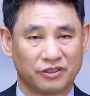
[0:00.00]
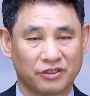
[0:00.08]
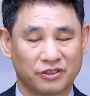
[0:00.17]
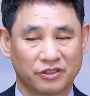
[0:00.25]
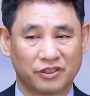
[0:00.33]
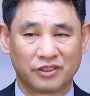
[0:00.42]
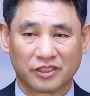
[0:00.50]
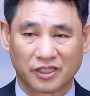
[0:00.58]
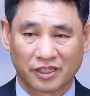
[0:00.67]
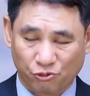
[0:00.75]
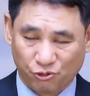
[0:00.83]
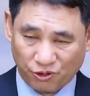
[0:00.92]
그러니까
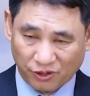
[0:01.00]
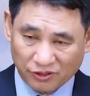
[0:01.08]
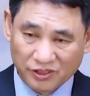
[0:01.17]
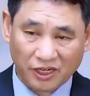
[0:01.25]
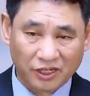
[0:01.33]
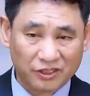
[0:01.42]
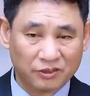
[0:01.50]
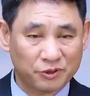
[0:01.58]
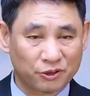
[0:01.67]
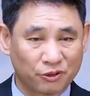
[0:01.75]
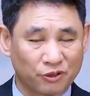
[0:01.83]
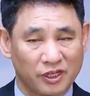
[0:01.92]
굉장한
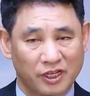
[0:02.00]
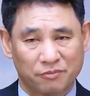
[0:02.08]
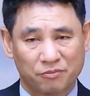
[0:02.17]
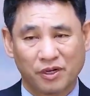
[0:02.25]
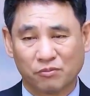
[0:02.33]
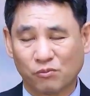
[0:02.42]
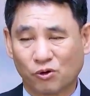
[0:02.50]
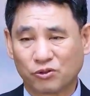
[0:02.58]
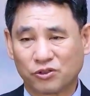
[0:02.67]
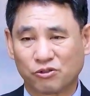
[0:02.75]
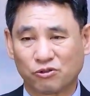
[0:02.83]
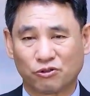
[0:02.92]
의미죠.
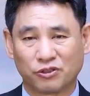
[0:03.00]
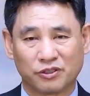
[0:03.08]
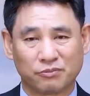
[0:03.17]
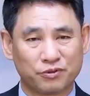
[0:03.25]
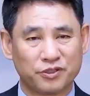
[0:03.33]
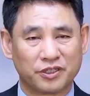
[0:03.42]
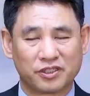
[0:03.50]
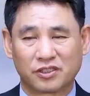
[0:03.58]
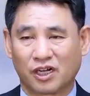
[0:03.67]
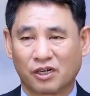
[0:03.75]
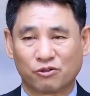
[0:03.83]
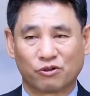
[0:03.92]
명목적으로는 블레셋
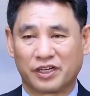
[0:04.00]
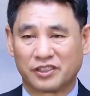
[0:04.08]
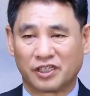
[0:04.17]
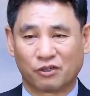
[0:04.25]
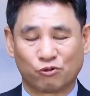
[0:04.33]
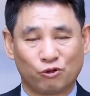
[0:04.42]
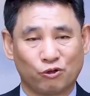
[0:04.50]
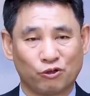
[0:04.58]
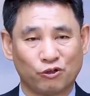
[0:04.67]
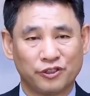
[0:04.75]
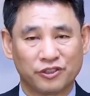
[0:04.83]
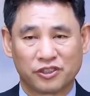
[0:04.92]
땅으로 가지 않고
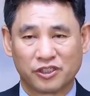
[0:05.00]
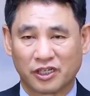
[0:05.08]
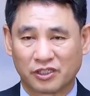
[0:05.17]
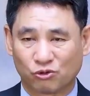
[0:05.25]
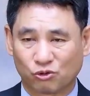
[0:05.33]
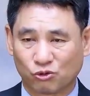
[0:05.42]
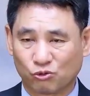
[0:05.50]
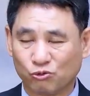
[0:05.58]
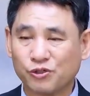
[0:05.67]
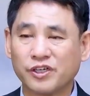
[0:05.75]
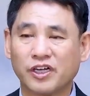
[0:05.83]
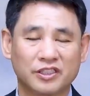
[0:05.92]
신의
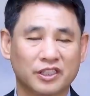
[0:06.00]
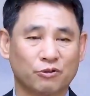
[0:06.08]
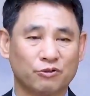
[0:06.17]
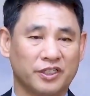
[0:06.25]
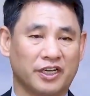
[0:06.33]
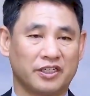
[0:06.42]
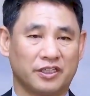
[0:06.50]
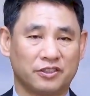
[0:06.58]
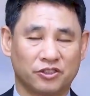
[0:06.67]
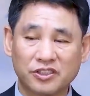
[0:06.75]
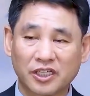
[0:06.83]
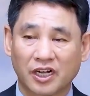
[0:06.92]
우애한다고 이야기해요.
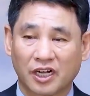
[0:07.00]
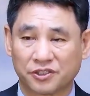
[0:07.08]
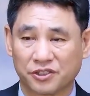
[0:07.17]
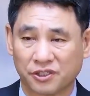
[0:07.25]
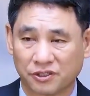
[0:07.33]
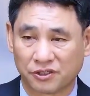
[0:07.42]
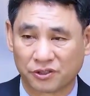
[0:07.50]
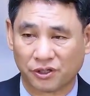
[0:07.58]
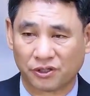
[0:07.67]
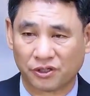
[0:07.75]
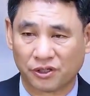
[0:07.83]
전쟁하기 싫어서